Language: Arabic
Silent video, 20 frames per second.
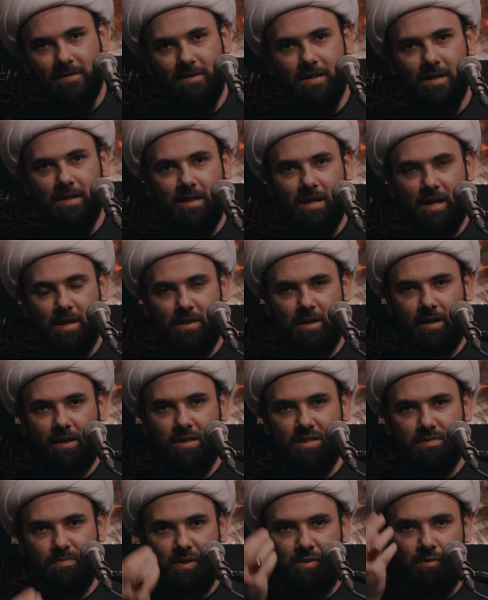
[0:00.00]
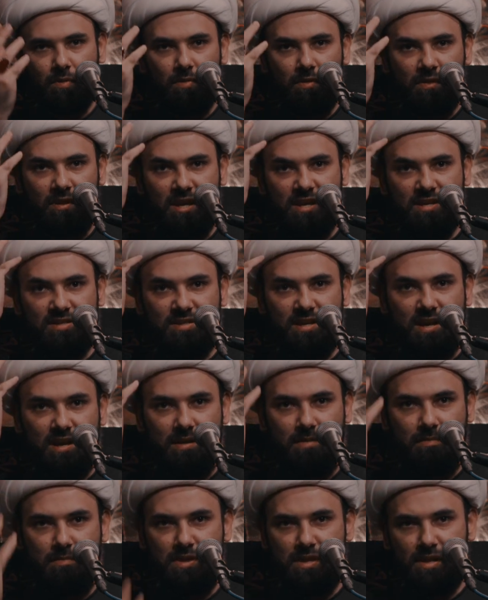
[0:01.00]
تلك إذا قسمة ضيزى
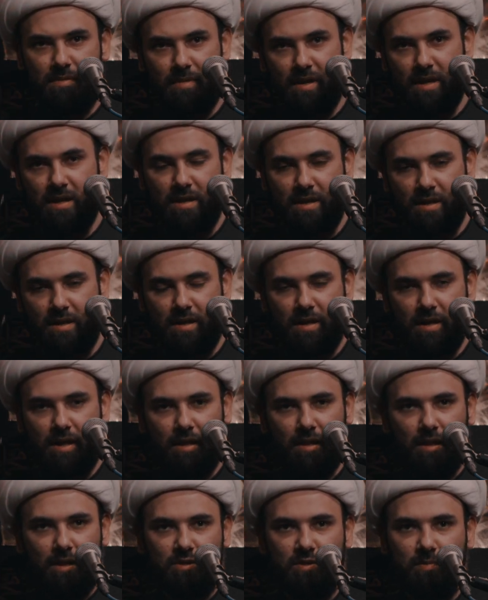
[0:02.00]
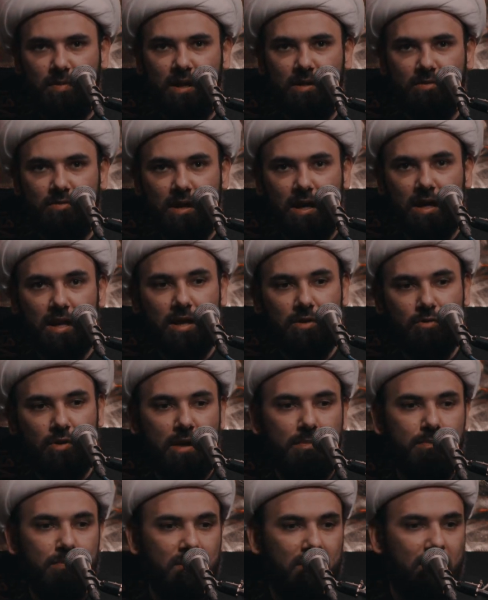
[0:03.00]
مثل ما الله سبحانه وتعالى
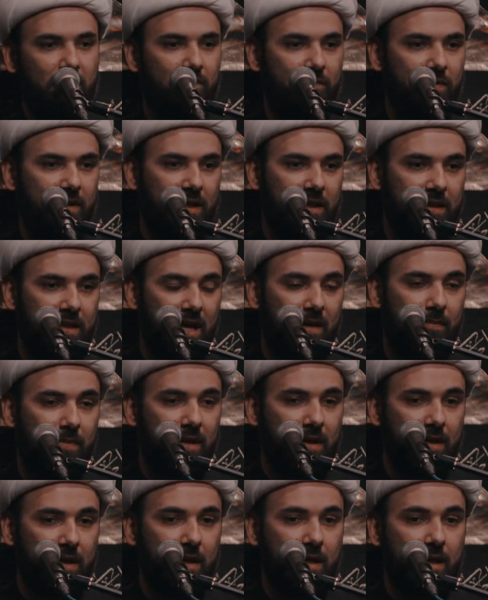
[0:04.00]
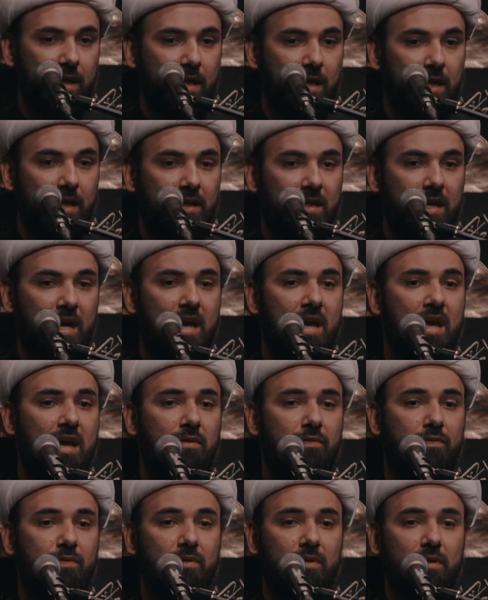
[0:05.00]
يعبر في كتابه
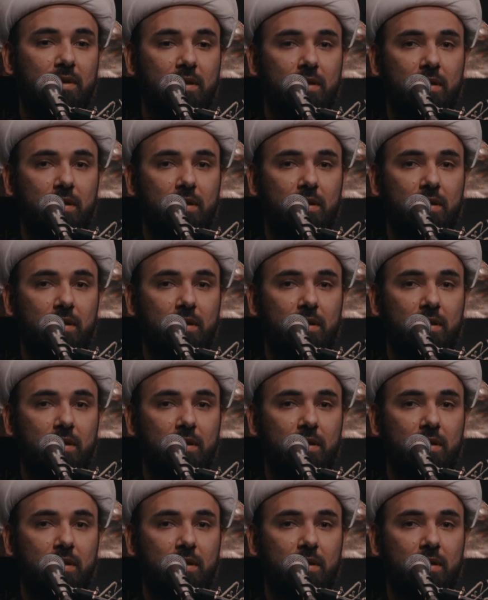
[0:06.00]
كيف